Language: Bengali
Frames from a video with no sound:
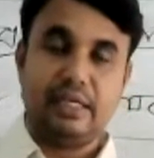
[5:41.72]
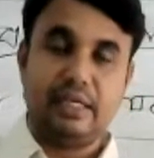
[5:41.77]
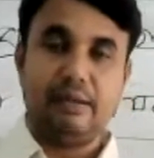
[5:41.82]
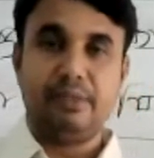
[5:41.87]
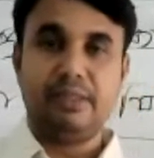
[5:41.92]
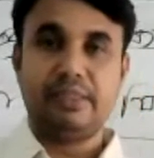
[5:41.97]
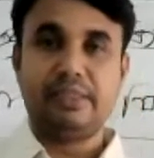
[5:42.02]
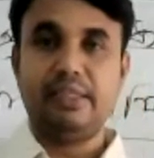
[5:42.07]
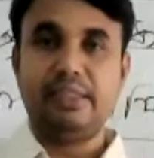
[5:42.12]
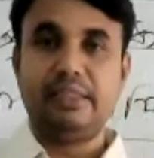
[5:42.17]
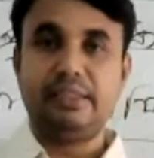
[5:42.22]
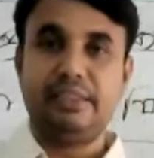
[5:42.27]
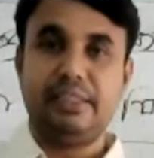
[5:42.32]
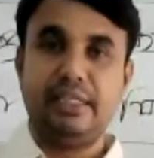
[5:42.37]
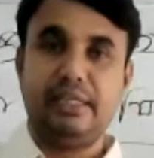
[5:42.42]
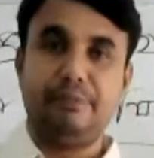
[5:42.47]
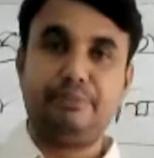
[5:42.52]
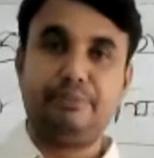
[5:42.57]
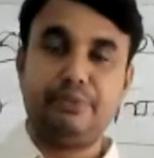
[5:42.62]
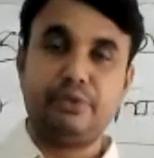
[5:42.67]
আমাদের
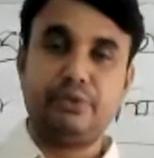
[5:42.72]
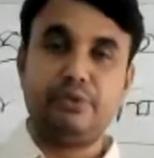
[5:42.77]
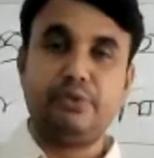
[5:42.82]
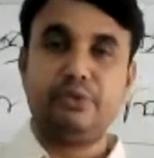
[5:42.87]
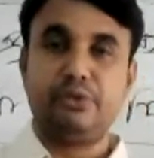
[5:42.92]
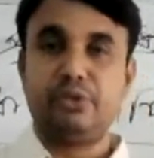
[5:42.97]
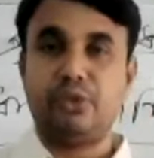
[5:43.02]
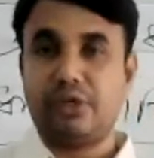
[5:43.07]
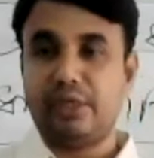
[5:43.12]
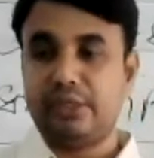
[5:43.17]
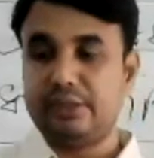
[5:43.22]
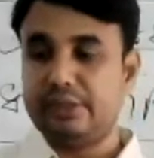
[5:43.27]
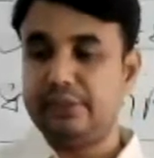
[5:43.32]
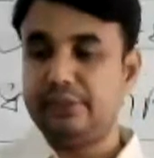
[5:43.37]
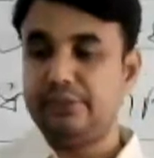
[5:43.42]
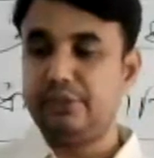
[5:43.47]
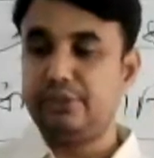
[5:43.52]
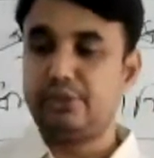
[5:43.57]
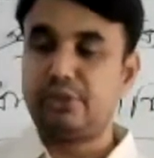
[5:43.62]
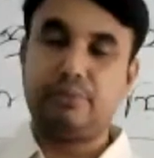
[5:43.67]
সেই পুরনো
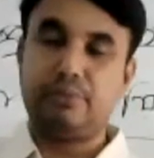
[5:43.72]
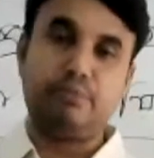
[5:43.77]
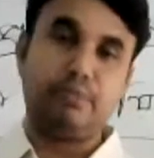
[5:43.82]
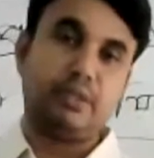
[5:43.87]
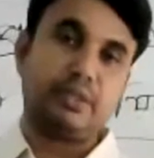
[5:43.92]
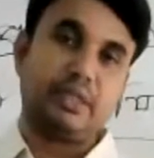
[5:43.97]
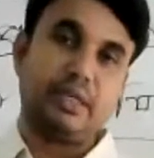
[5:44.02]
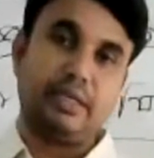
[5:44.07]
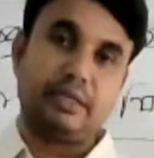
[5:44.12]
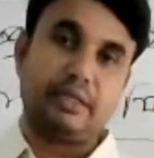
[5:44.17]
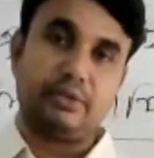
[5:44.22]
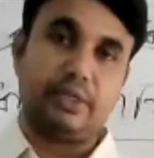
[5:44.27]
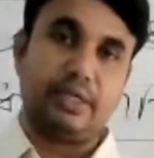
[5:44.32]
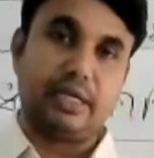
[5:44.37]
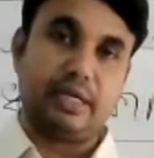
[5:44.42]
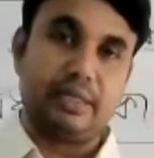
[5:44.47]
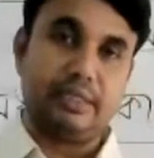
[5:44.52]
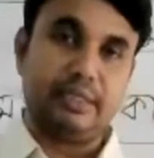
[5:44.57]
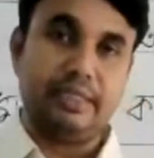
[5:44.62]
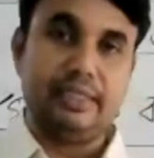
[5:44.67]
জরাজীর্ণ সভ্যতা এখন
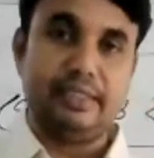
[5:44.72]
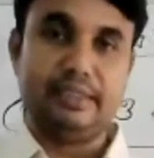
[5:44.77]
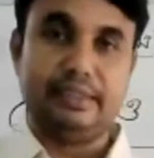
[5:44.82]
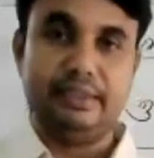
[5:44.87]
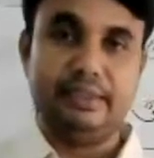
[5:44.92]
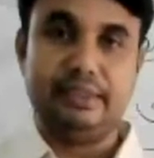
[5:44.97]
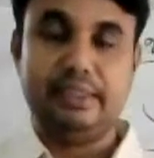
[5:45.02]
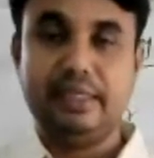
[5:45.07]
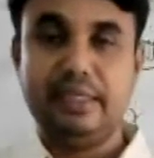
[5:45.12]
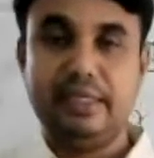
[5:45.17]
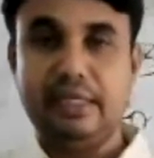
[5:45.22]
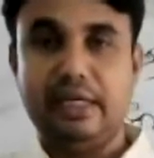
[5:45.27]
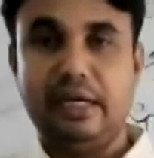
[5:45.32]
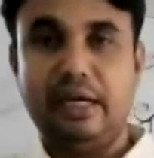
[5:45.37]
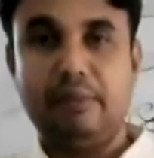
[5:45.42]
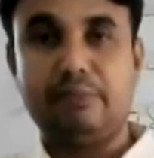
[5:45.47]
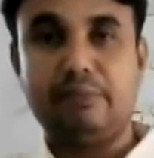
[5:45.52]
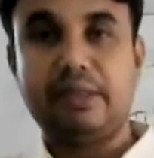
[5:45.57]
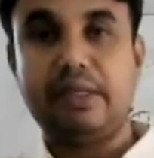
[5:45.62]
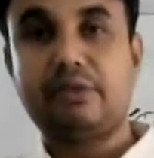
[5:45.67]
আর নেই
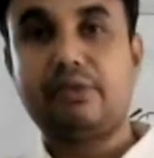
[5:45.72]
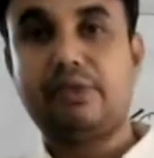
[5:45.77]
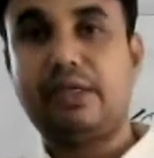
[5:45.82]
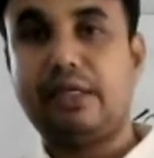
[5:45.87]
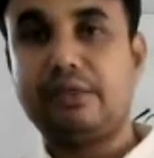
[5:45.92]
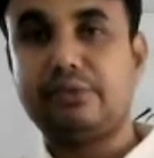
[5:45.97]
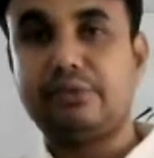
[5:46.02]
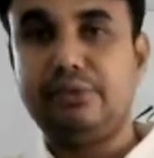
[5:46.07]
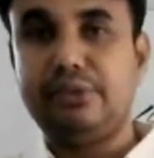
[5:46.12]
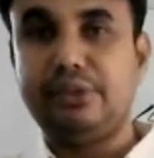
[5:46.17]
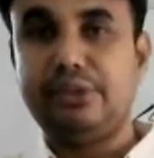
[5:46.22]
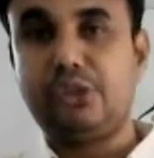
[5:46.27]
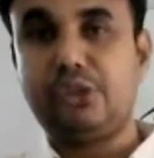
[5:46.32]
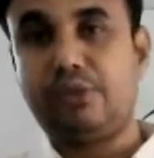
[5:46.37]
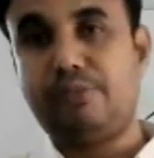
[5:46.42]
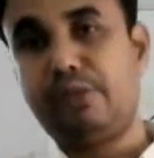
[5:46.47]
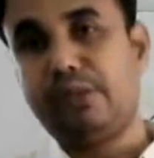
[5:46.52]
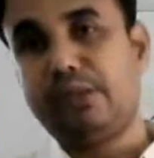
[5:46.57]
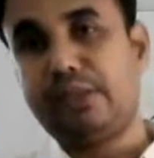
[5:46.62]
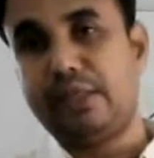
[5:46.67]
আমরা এখন আধুনিক
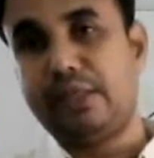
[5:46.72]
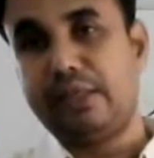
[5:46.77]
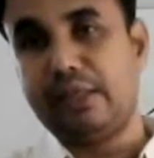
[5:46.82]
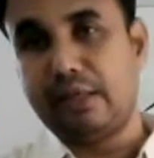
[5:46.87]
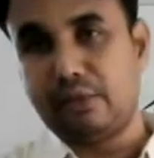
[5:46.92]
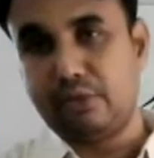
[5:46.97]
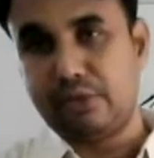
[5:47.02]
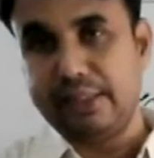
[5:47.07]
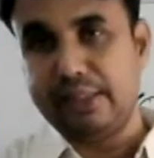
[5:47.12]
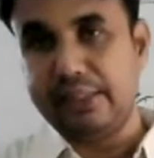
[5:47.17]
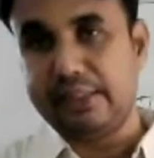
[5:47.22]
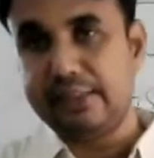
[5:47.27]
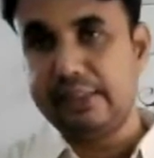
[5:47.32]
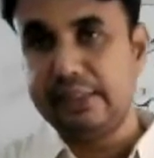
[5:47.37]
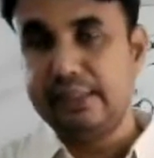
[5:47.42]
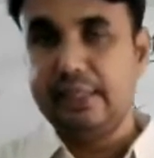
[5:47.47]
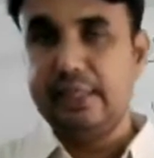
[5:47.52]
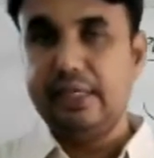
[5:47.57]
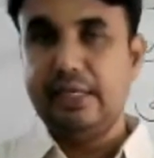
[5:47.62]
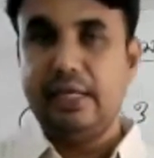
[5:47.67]
সভ্যতার নাগরিক
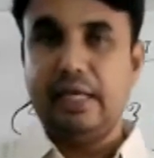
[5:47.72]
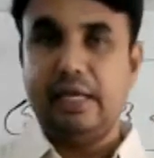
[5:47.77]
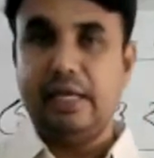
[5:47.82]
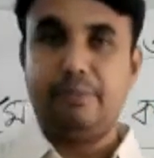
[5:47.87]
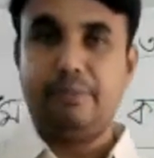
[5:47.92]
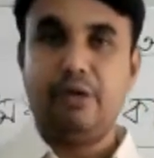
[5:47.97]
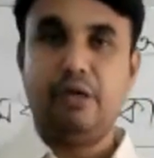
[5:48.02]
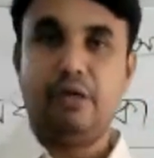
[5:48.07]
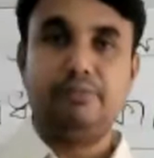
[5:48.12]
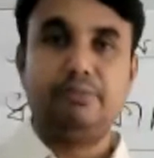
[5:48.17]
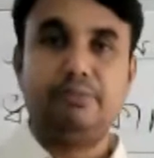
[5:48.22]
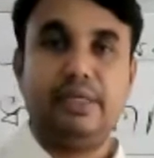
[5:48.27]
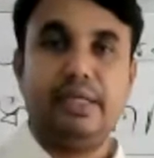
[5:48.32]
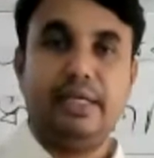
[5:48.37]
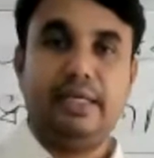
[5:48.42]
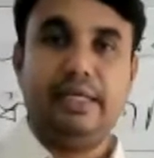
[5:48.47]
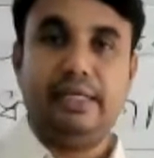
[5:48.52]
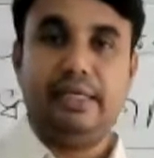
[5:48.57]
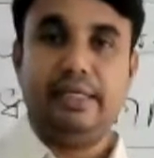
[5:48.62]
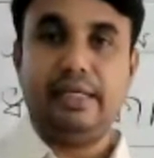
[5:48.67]
এবং
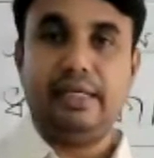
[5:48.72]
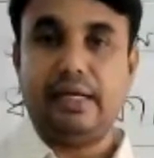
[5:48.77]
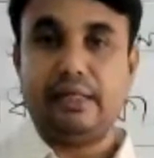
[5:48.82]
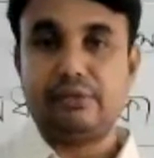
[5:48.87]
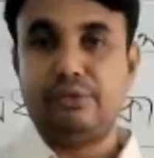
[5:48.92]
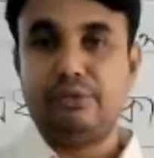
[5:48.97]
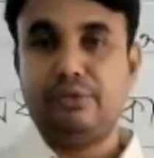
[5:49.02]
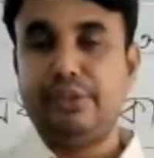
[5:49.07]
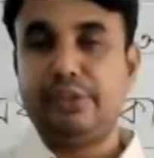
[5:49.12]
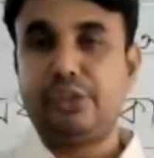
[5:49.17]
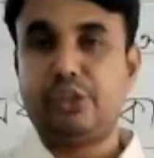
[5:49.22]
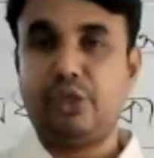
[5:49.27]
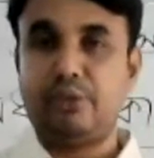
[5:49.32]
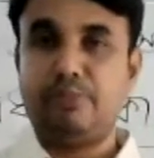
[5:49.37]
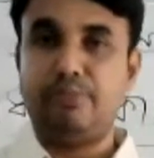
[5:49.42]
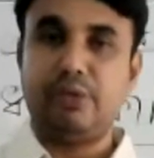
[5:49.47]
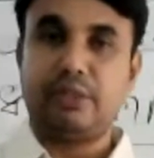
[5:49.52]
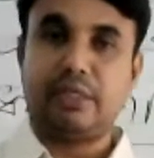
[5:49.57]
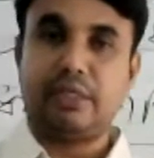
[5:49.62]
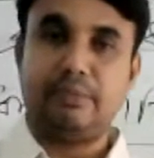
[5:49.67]
এই আধুনিক
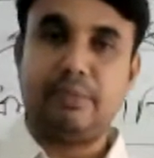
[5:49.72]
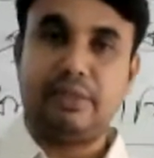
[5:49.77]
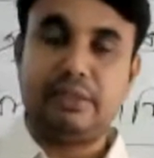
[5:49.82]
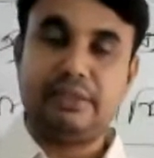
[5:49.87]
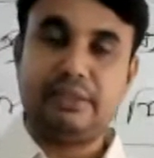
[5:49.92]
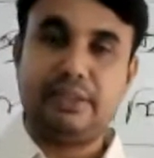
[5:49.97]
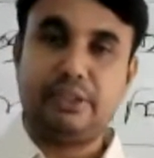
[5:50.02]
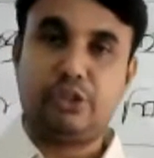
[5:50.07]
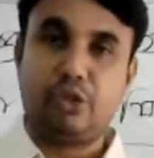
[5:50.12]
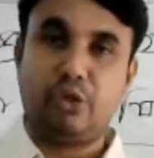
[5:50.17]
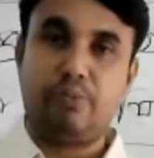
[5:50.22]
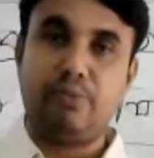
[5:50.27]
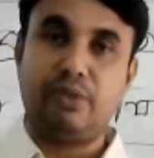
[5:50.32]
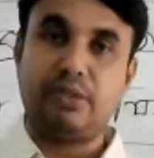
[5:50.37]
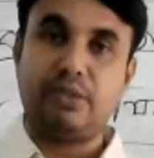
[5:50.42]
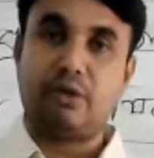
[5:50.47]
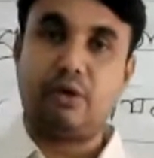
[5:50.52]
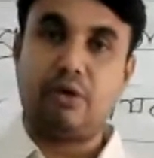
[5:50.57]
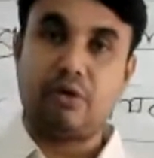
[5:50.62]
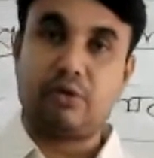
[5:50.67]
সভ্যতা বা যে
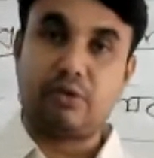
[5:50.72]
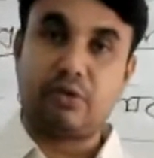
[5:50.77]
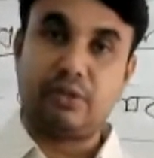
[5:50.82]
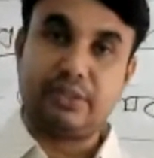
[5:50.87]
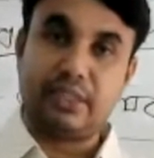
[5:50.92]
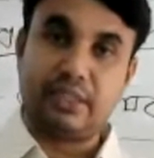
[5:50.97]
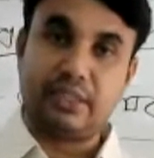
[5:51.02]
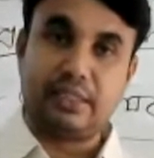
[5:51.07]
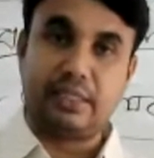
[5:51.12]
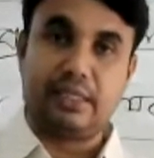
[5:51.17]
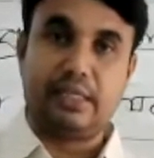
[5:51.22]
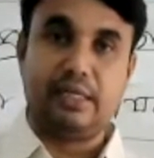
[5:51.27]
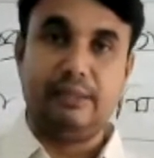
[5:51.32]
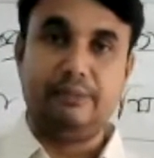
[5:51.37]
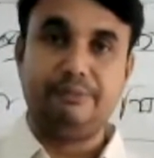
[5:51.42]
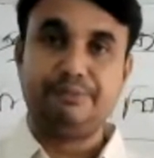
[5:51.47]
সভ্যতার অগ্রযাত্রা